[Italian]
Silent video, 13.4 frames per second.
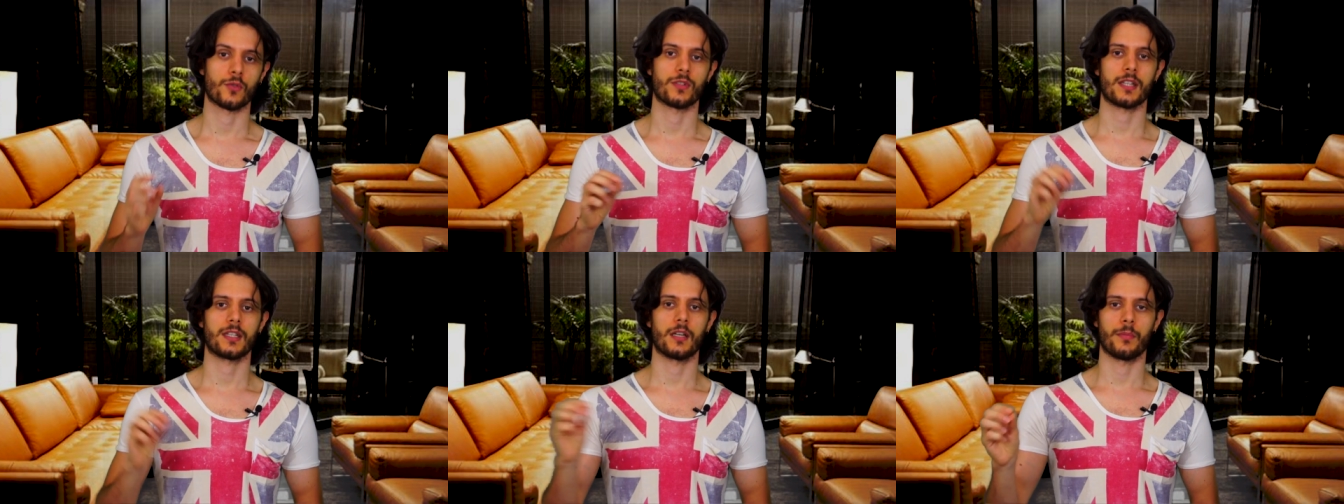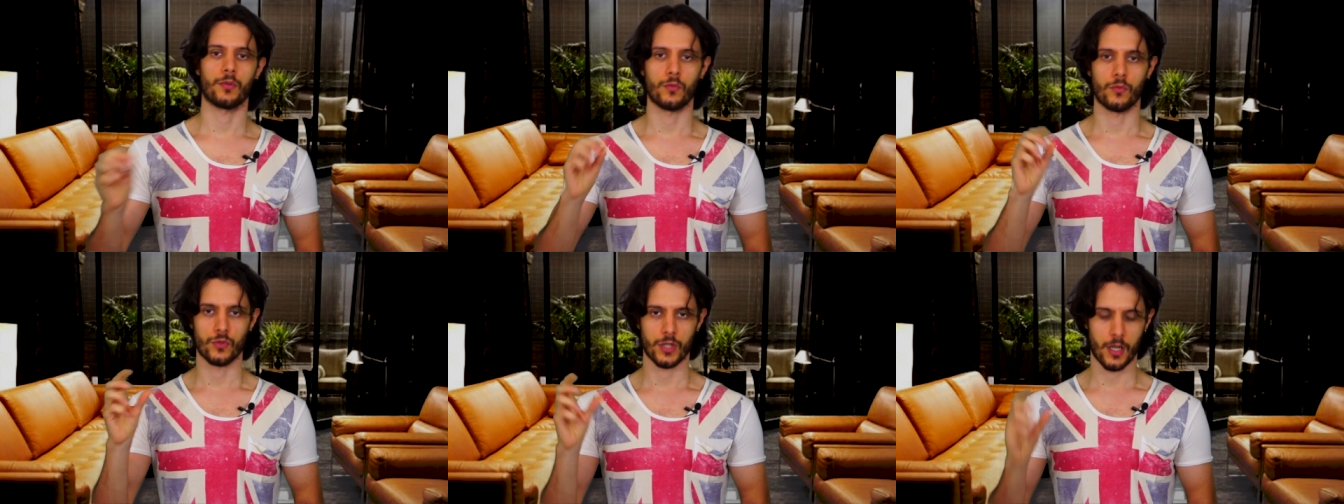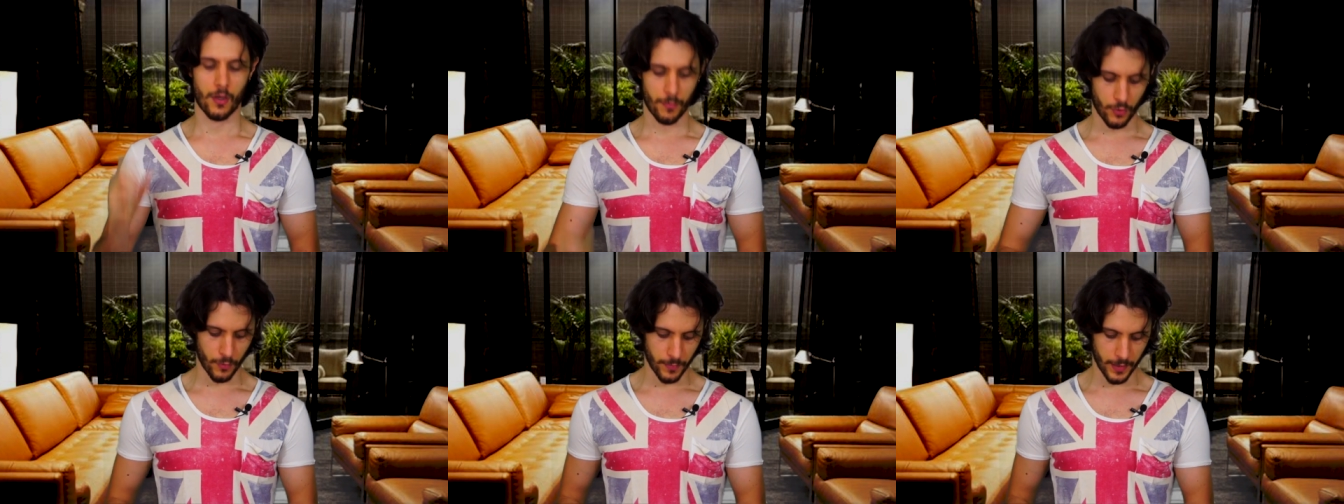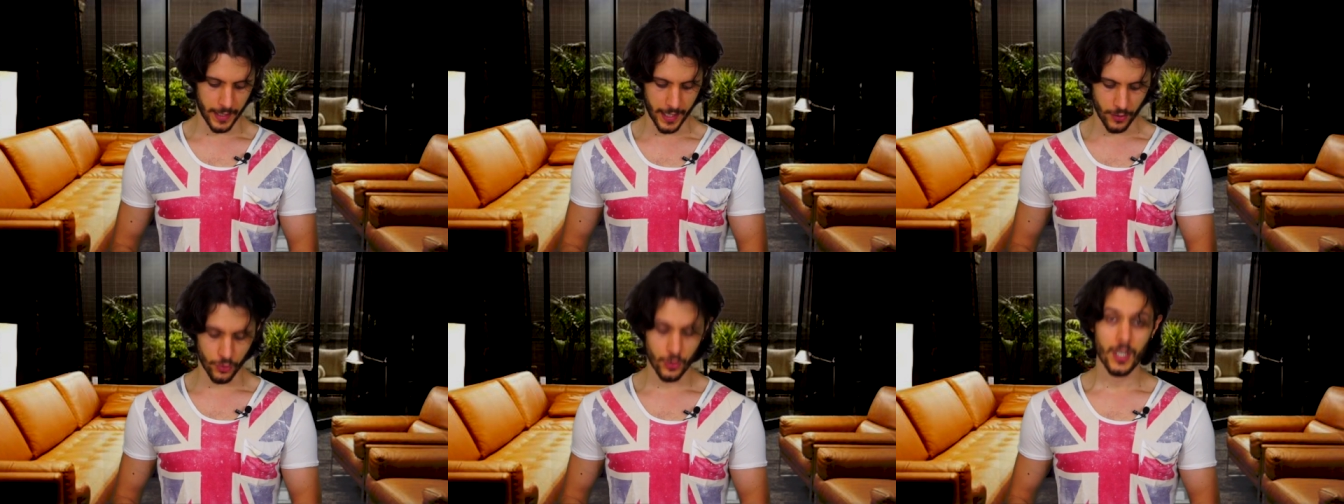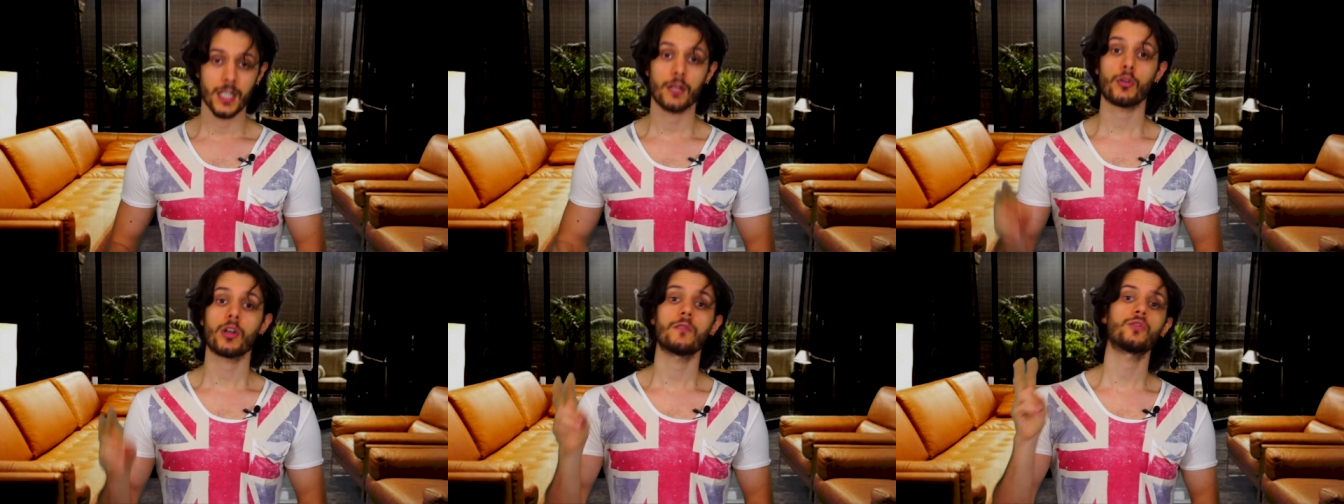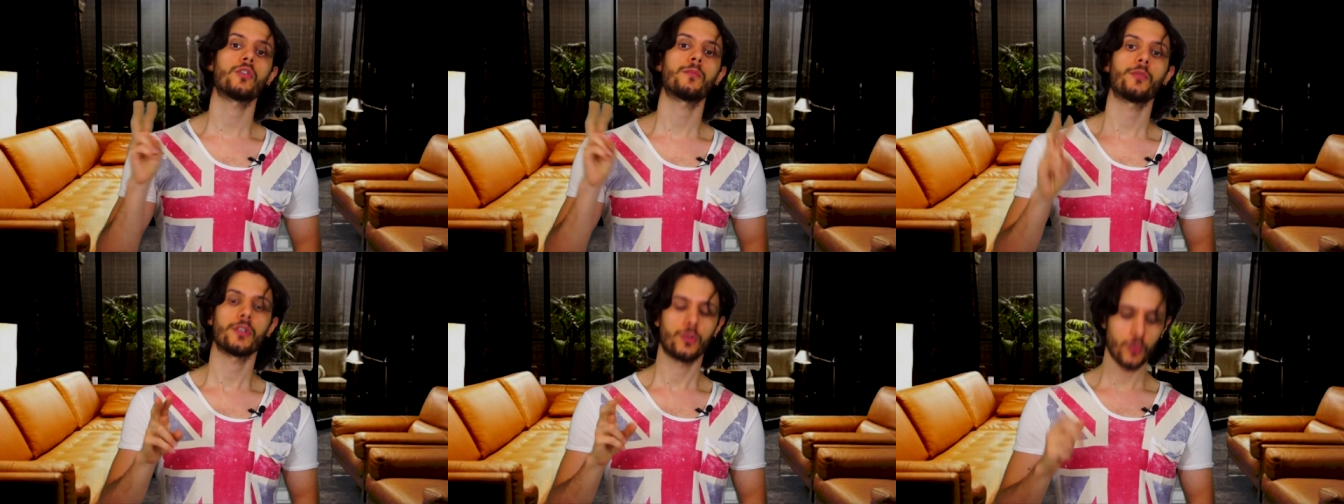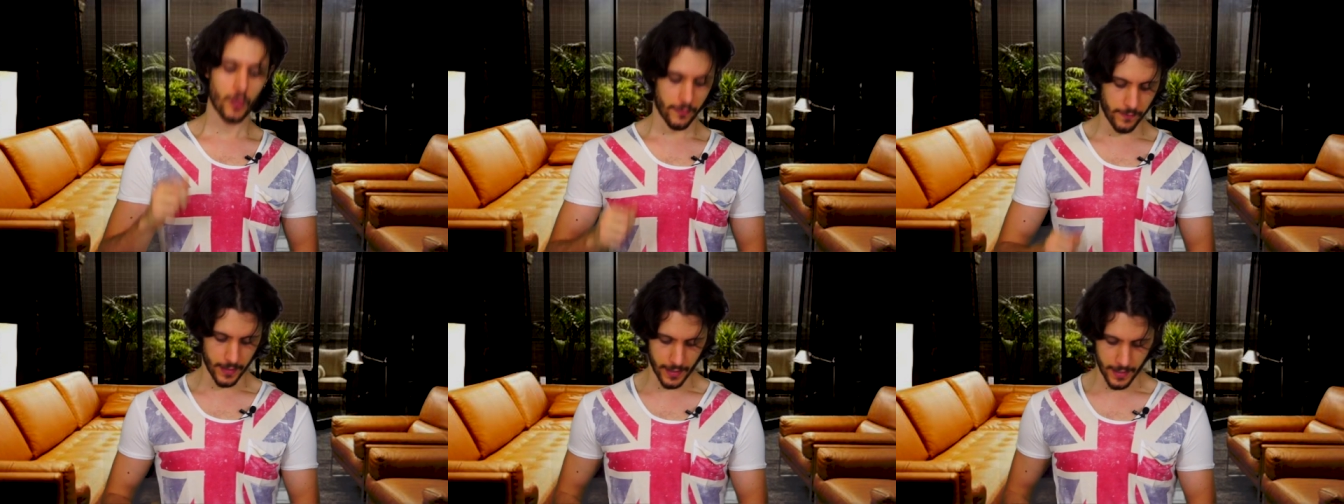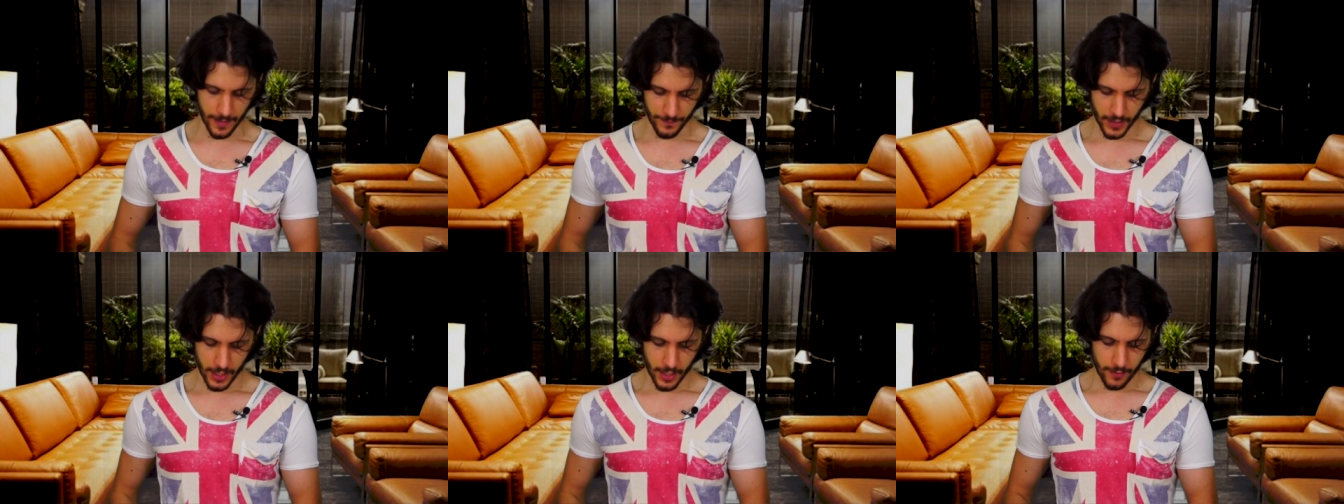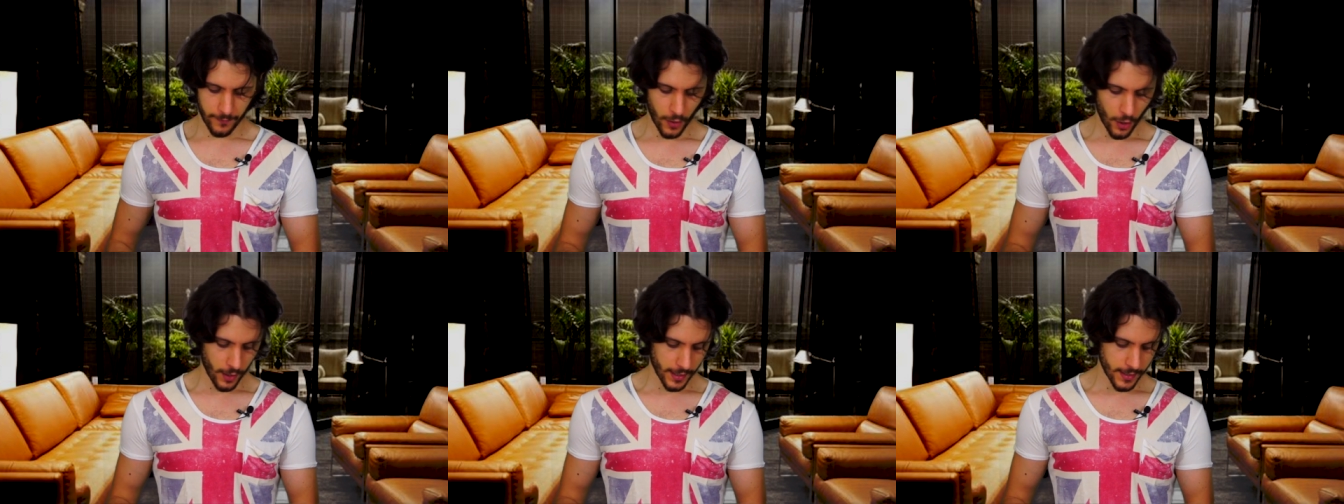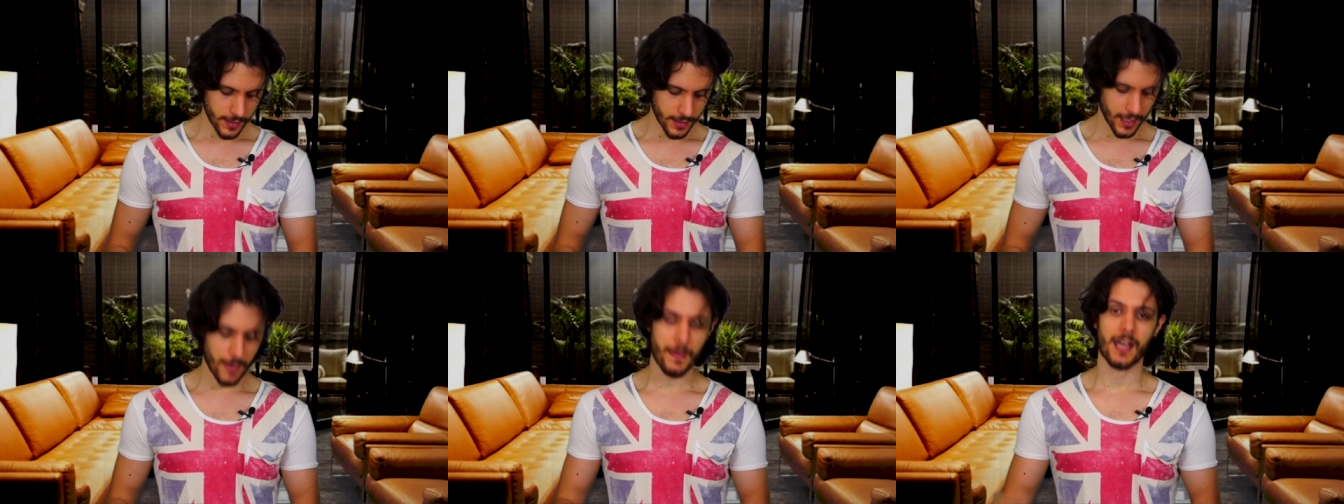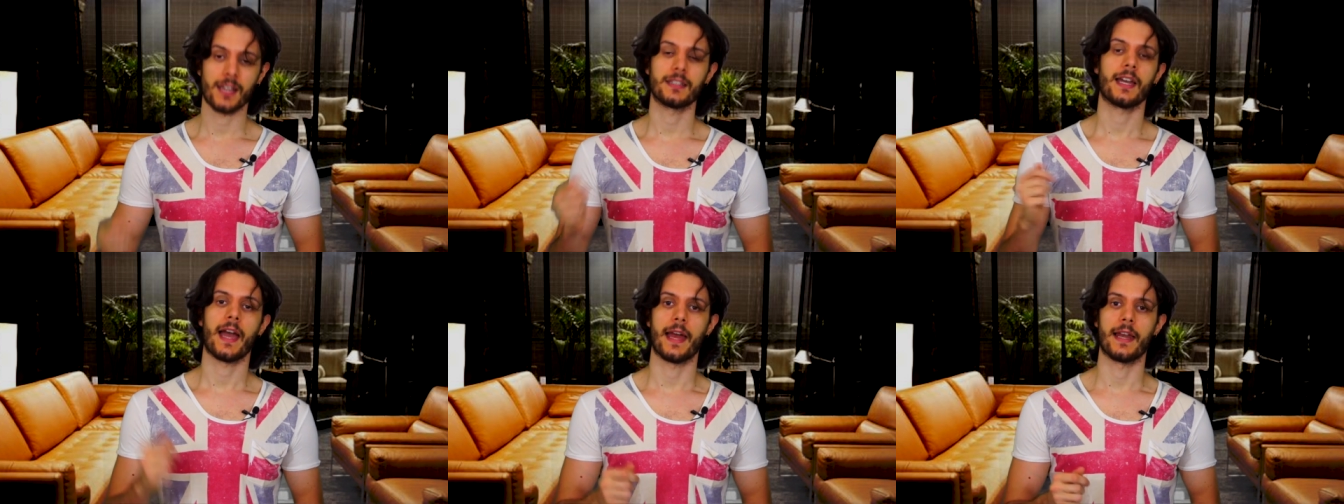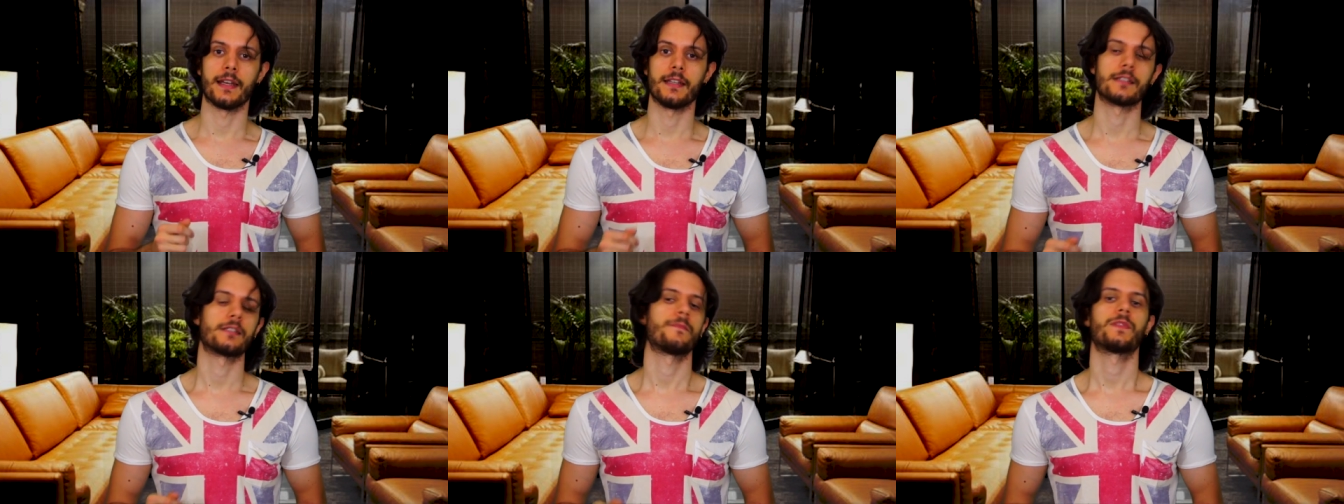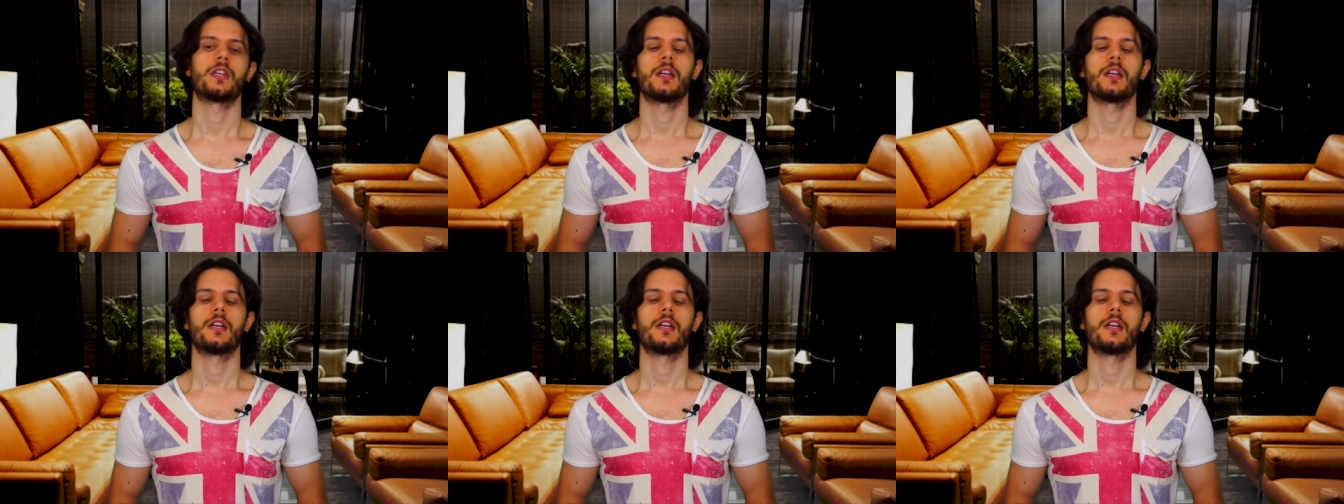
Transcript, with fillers: scusate la pronuncia, è un po' complicato, da cui ha avuto poi due figlie, Florence e Mary Ellis.